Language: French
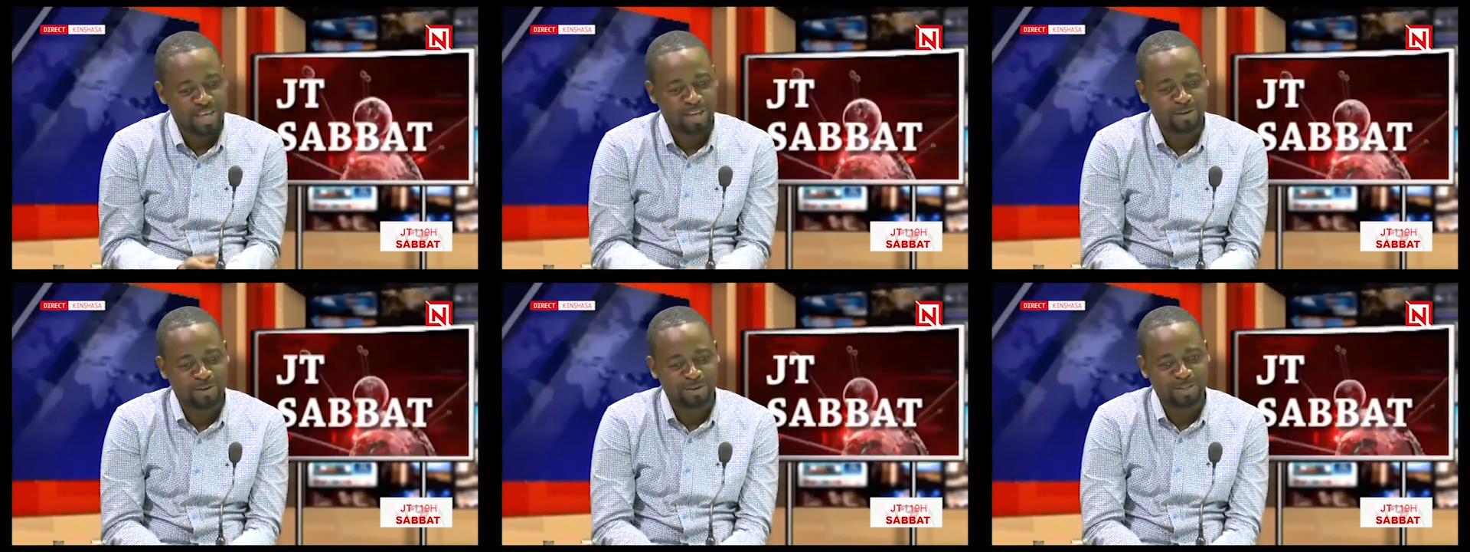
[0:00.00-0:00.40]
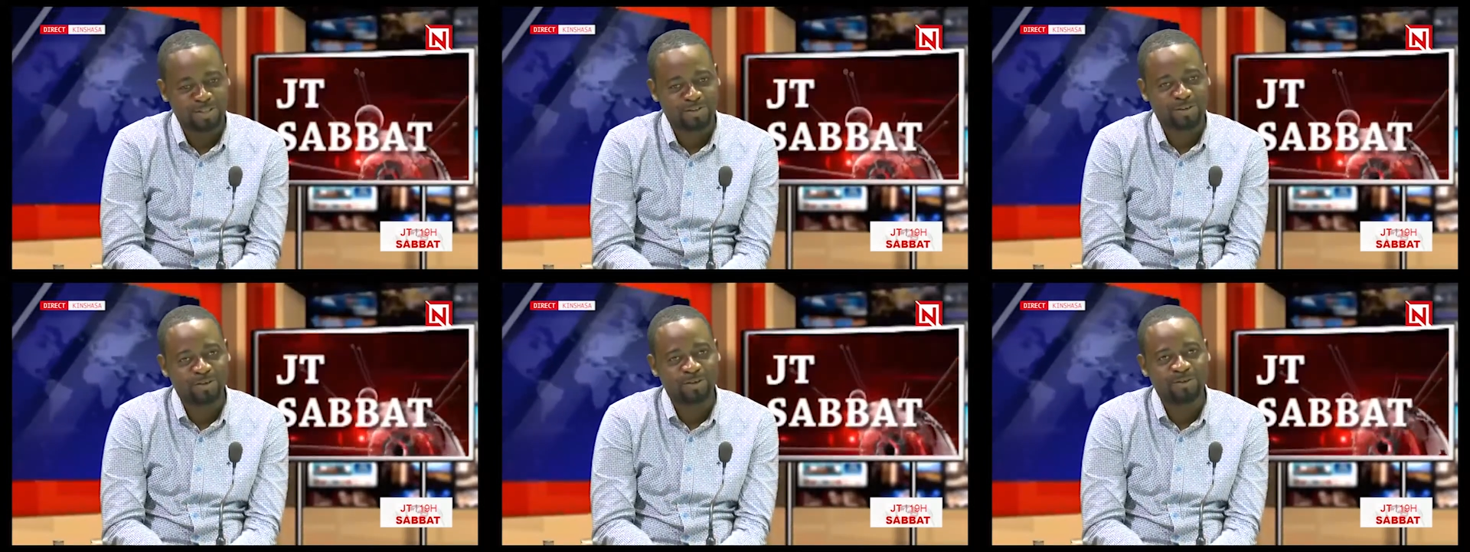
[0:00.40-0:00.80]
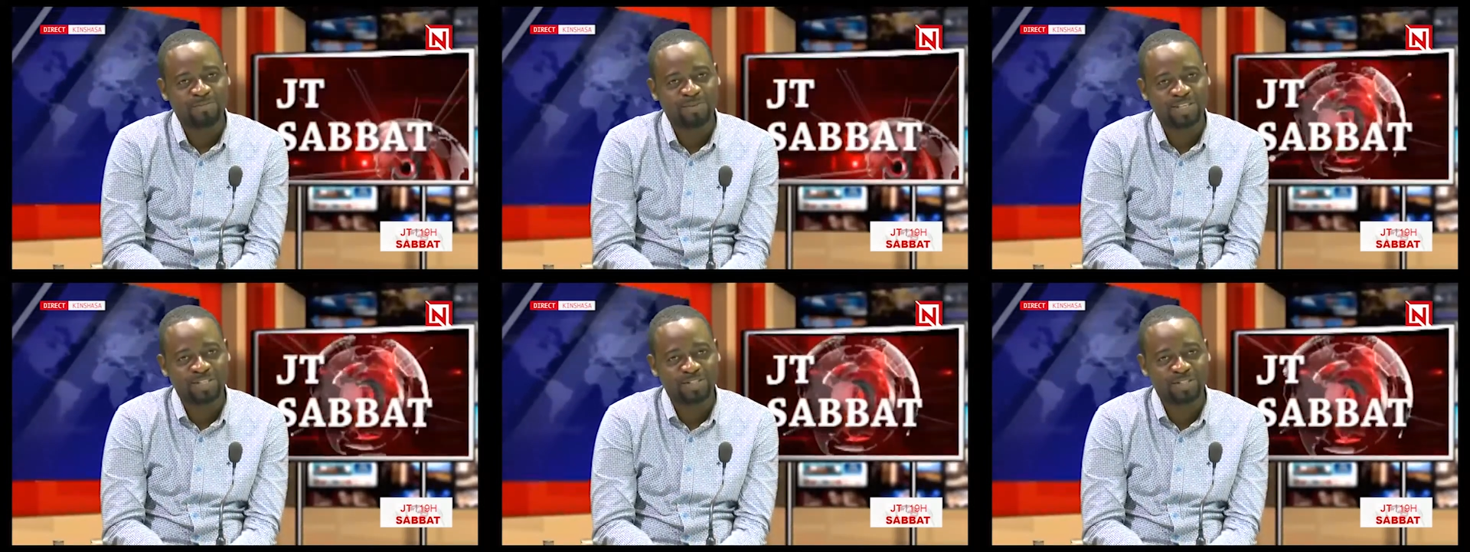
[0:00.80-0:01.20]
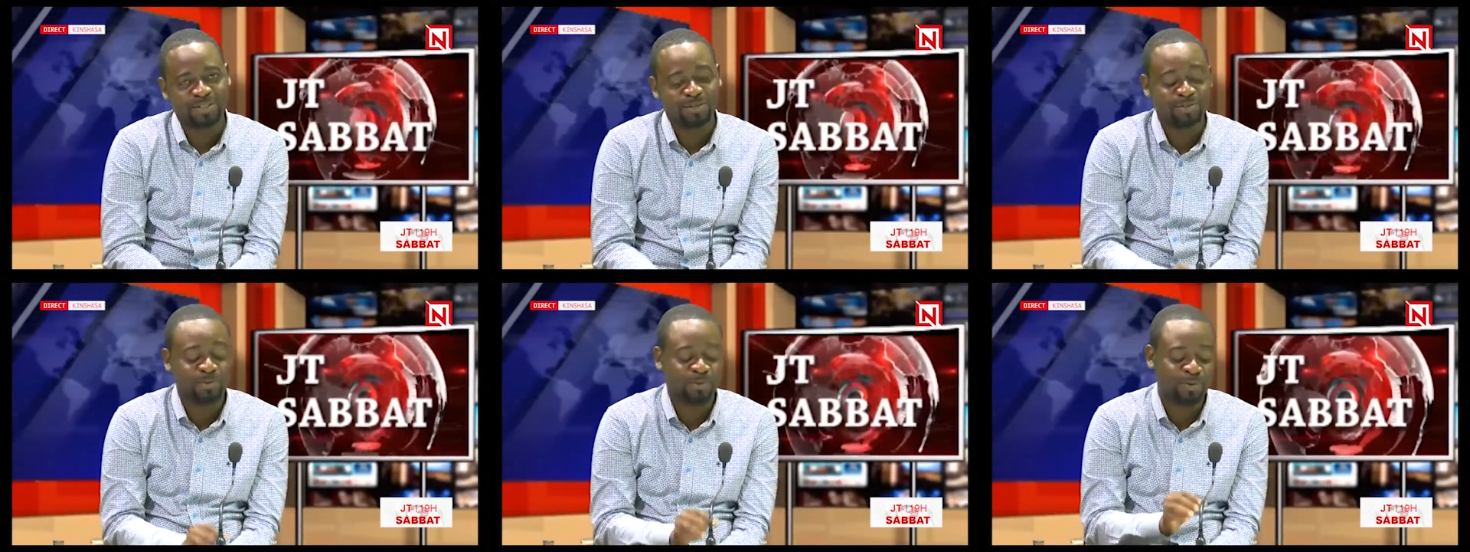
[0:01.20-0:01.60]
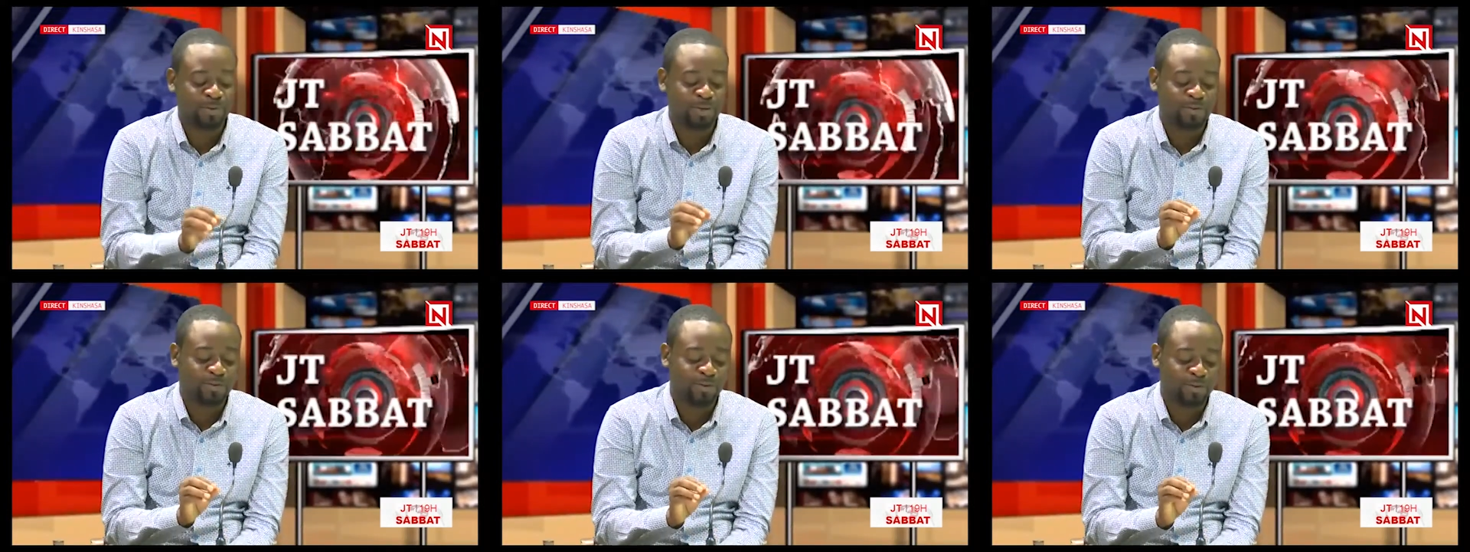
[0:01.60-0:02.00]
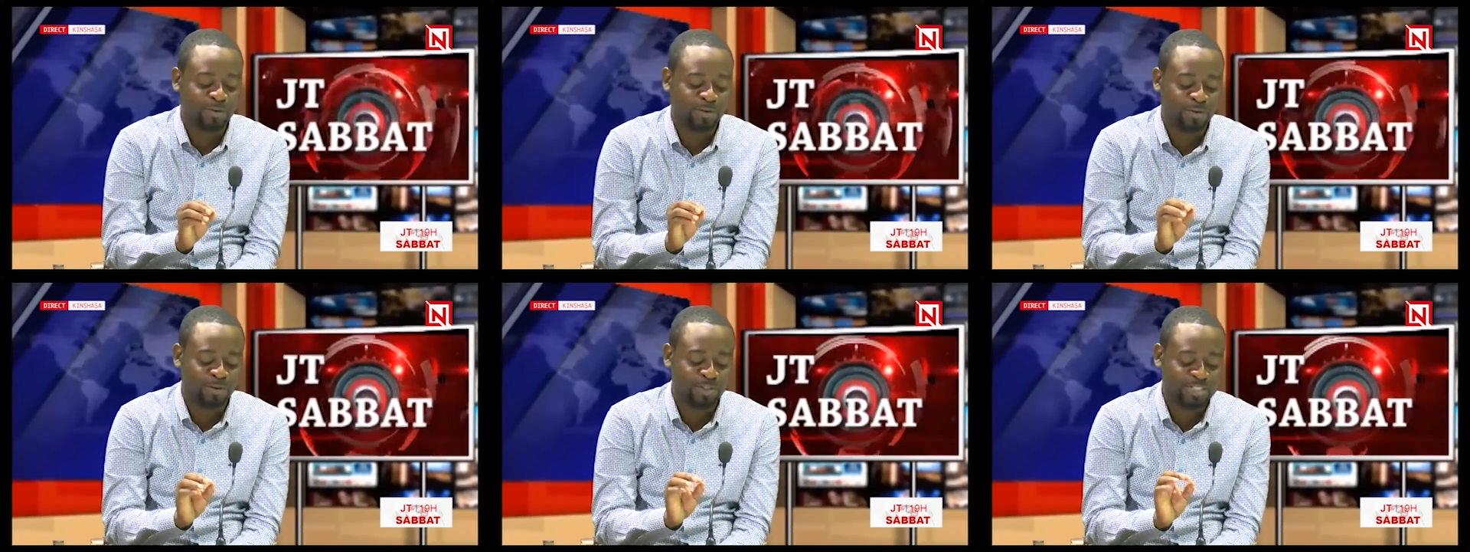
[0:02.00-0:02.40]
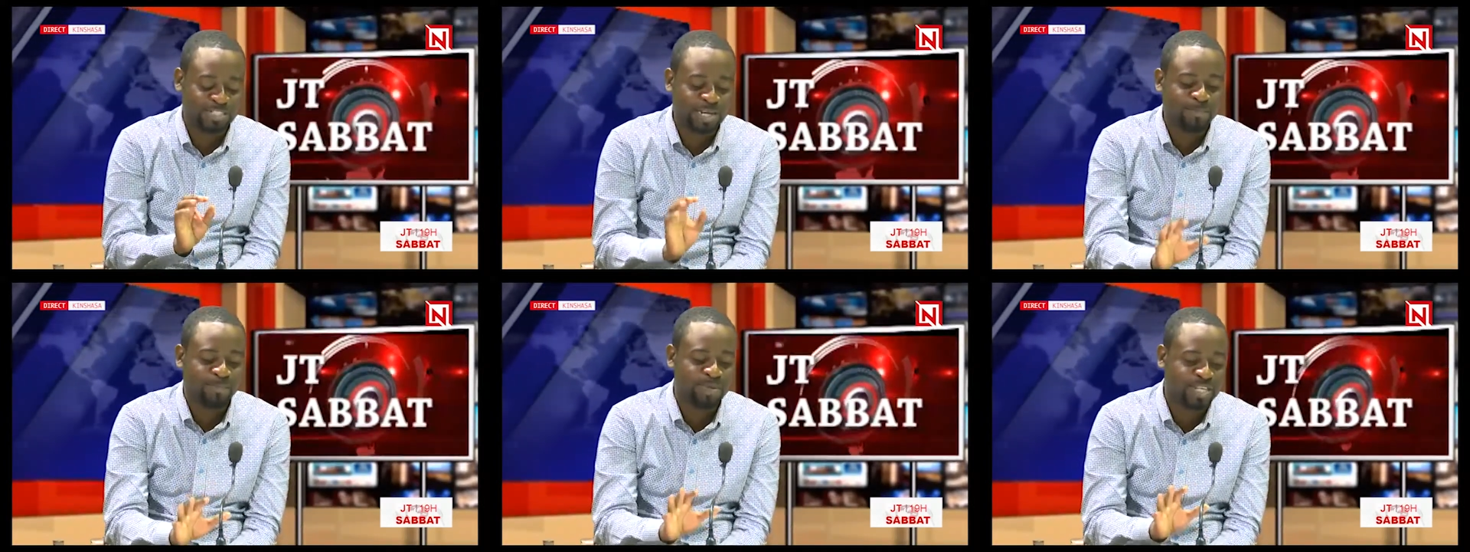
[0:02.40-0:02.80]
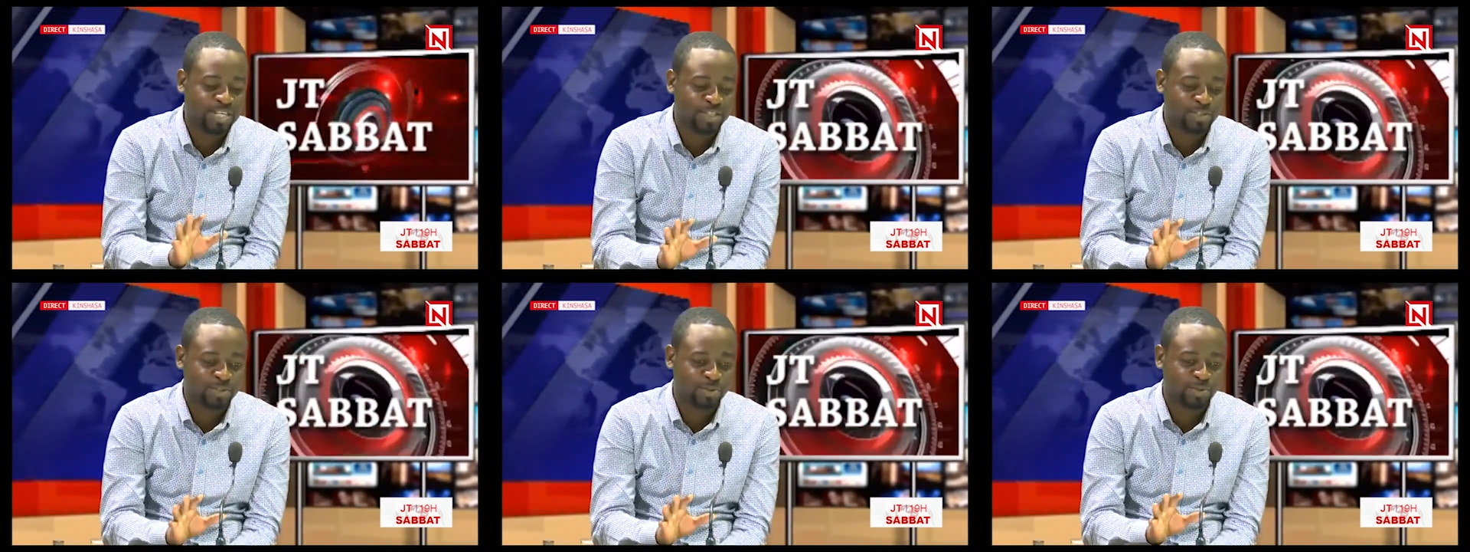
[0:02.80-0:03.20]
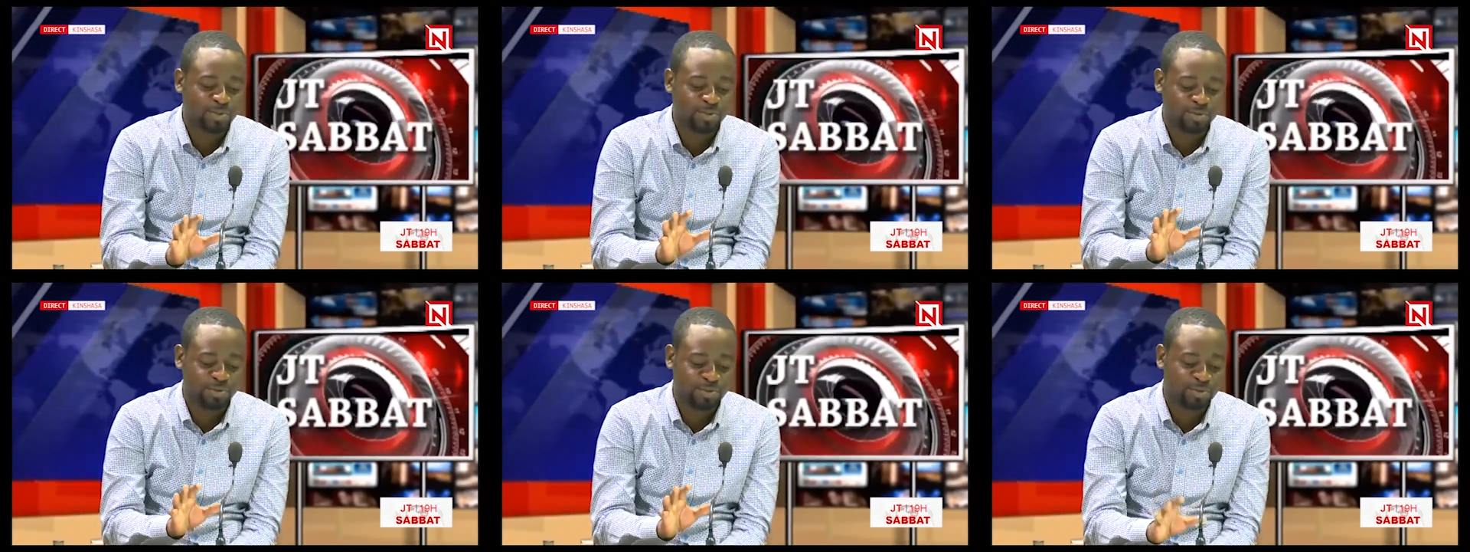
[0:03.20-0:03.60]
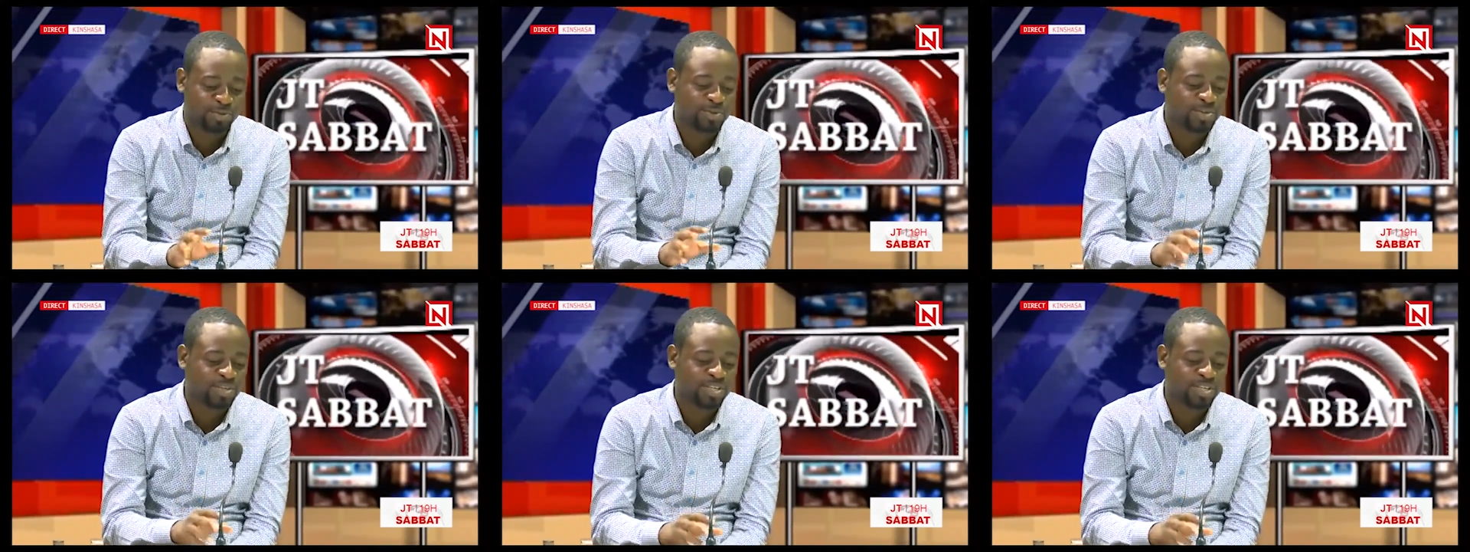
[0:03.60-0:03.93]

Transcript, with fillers: Alors nous avons compris que si nous, il faut s'appuyer sur Dieu,